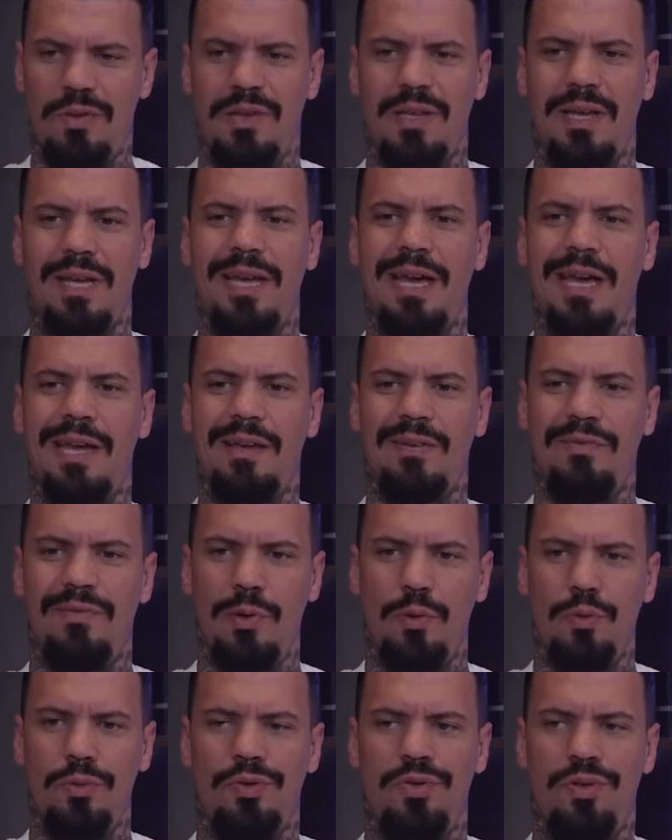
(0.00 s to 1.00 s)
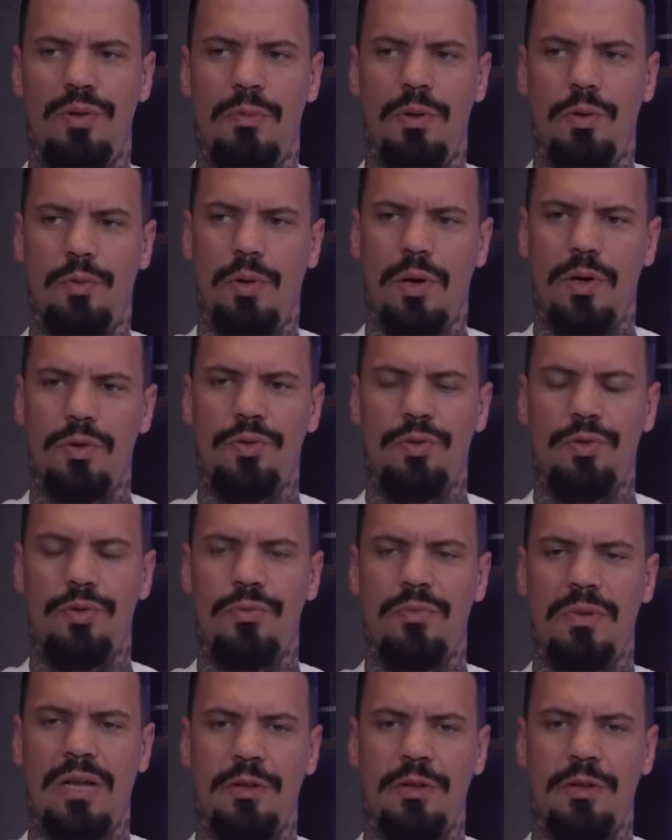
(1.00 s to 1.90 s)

ist der Gag, wie gut ist die Beobachtung.